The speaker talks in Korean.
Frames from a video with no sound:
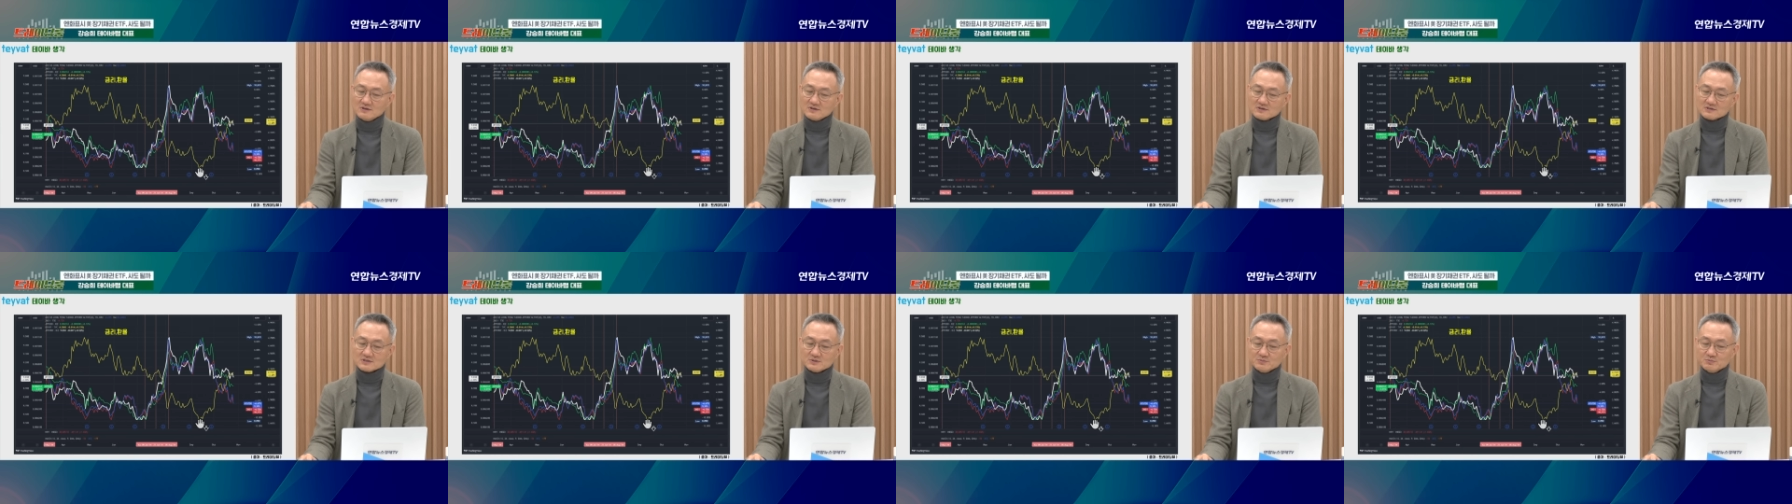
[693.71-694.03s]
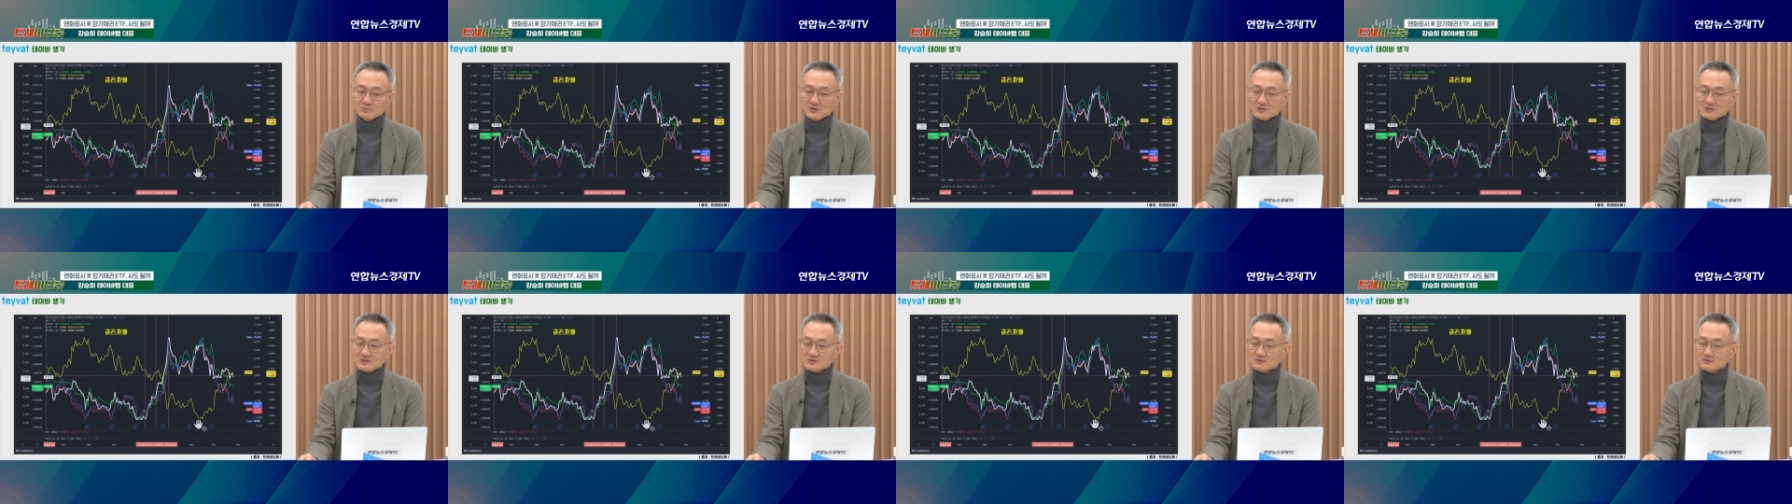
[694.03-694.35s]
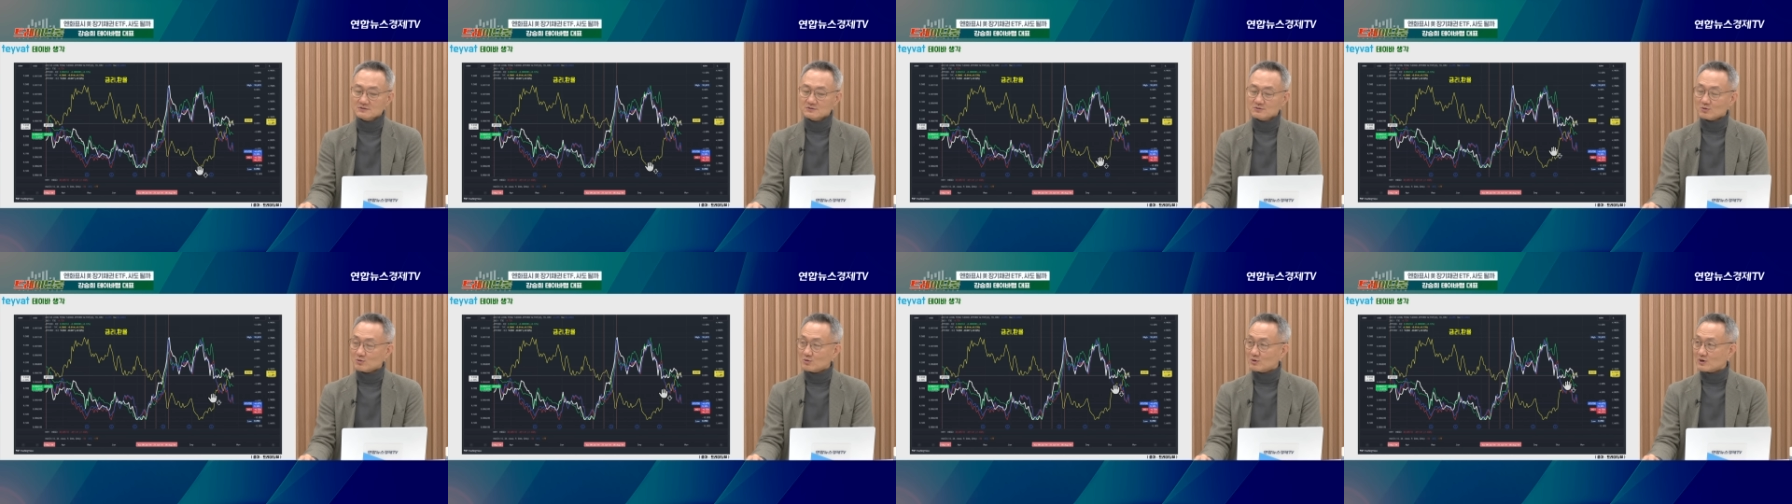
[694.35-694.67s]
금리는
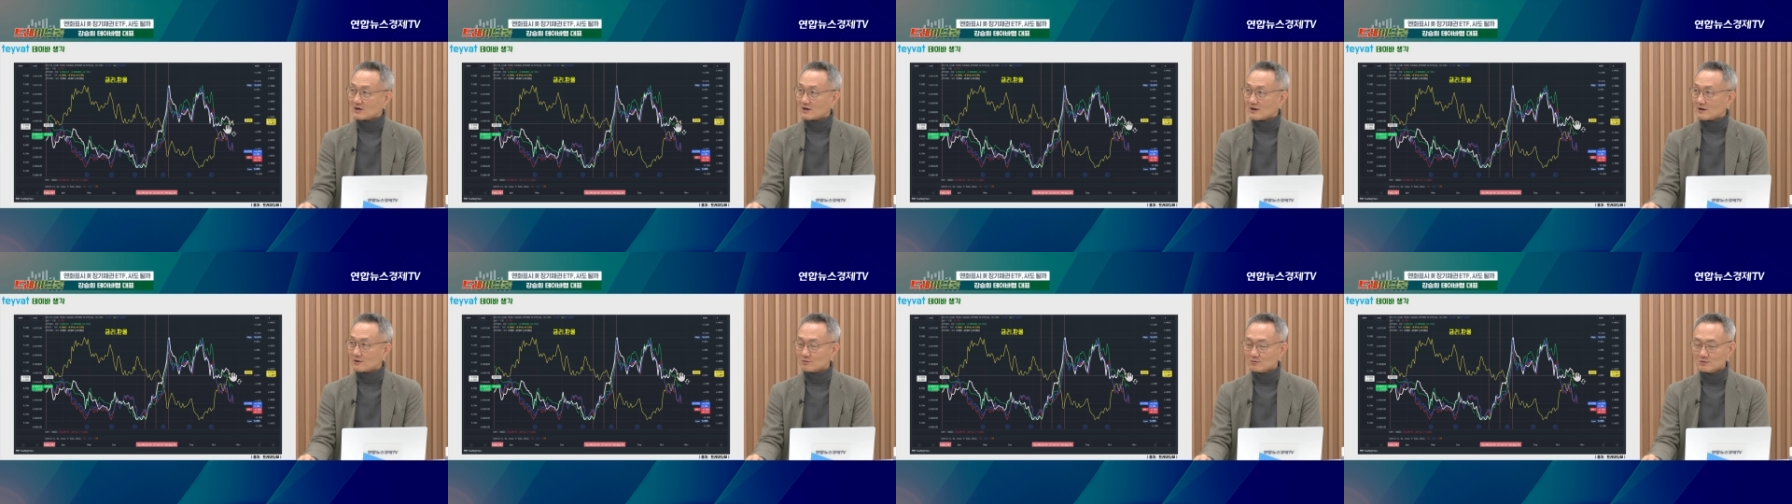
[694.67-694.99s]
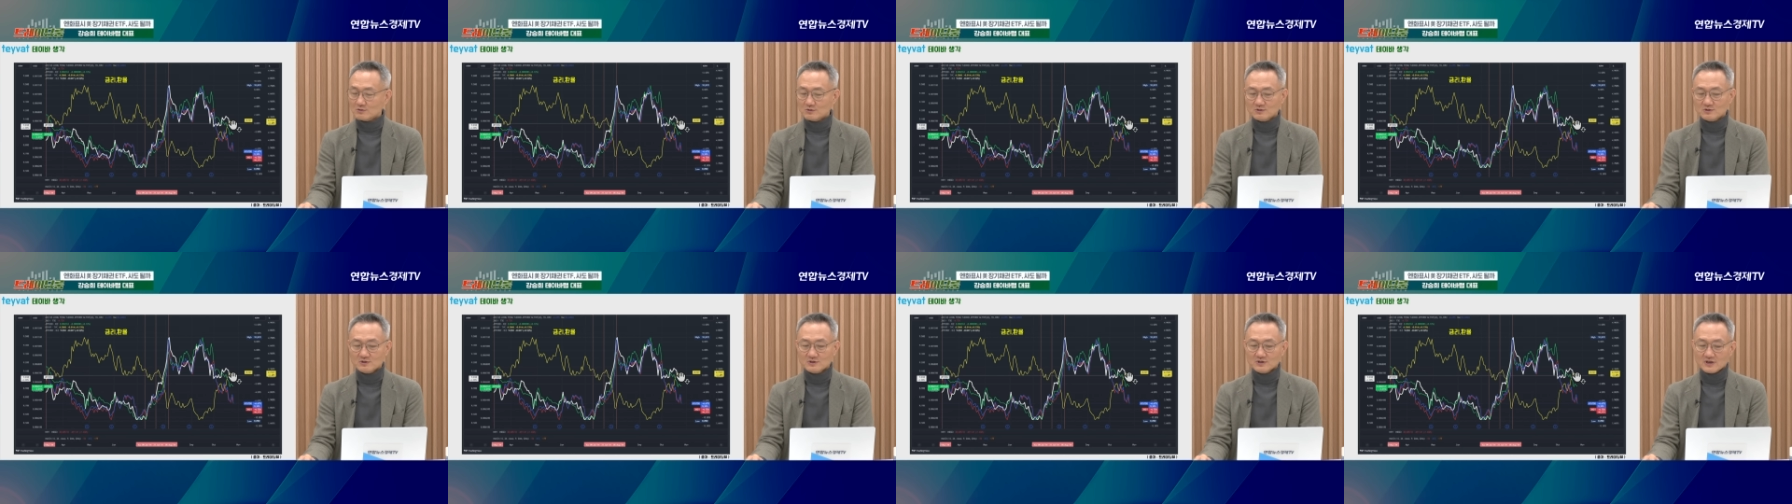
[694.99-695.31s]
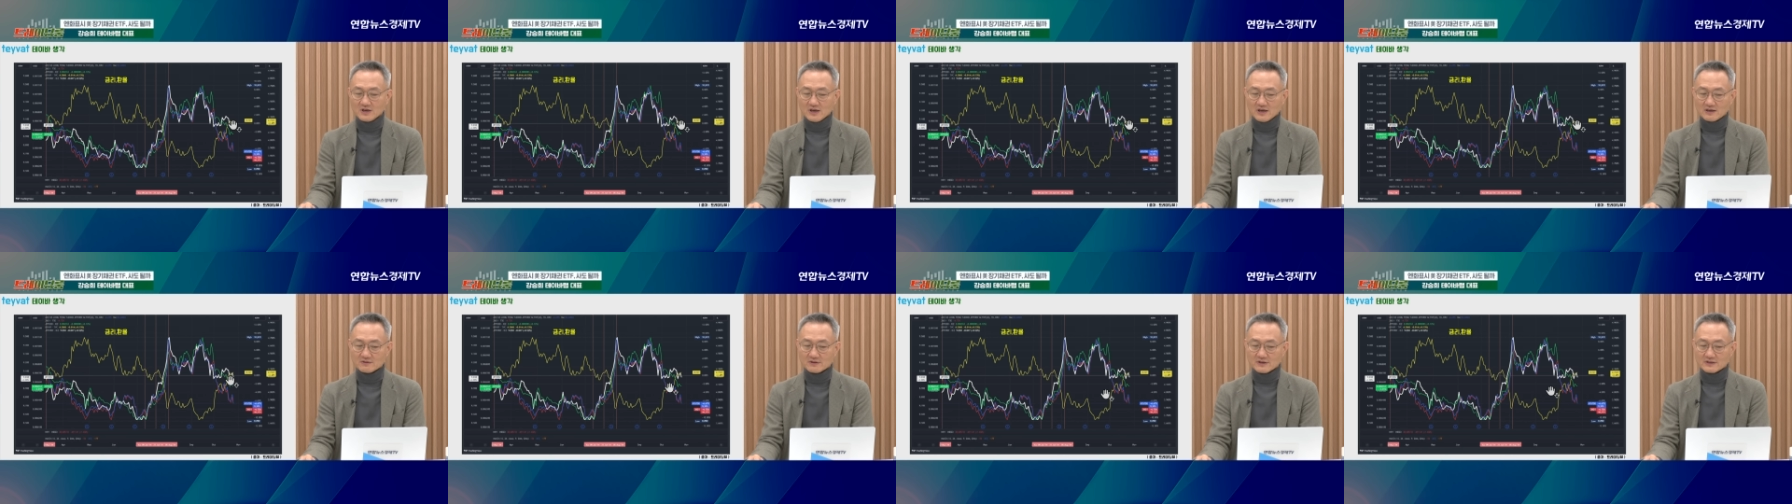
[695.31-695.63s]
올라가고
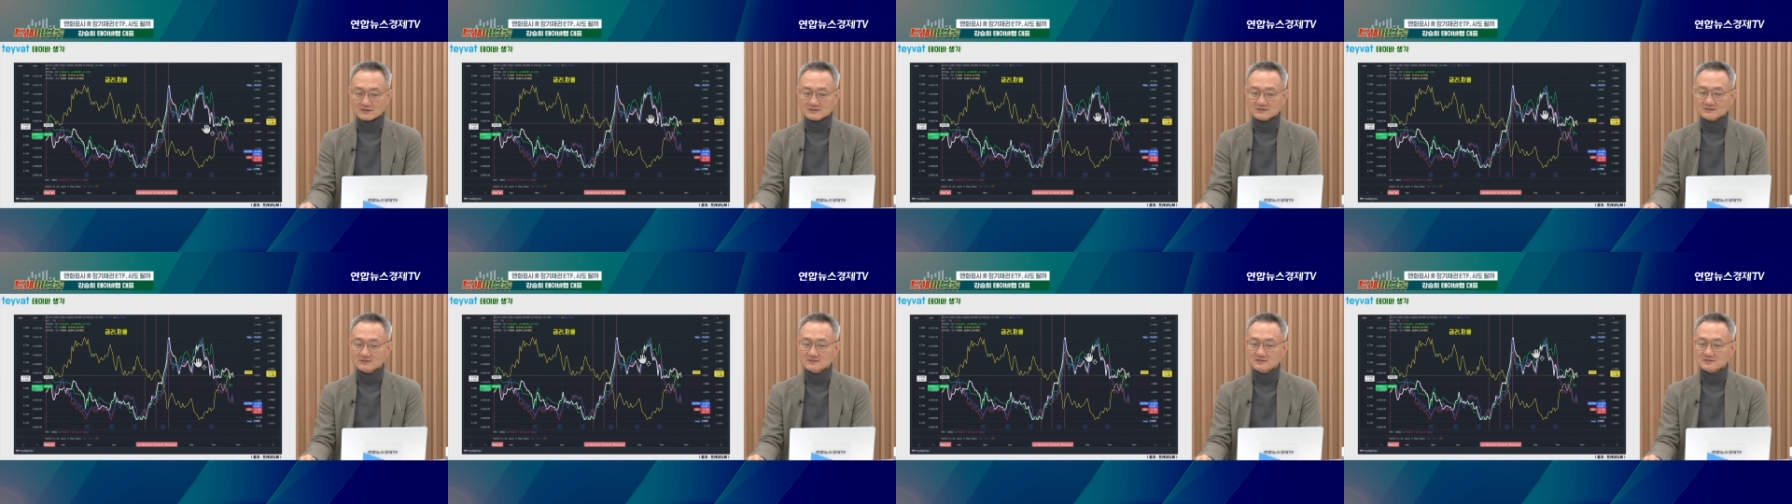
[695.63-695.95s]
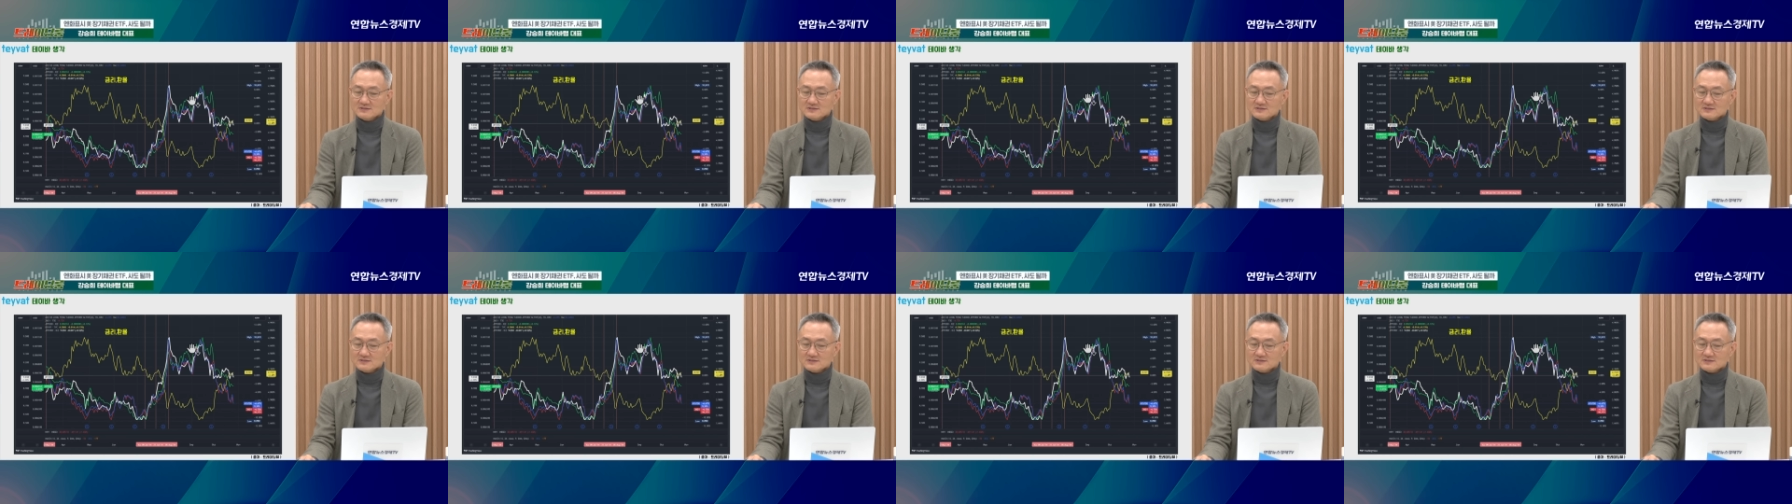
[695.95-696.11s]
엔화는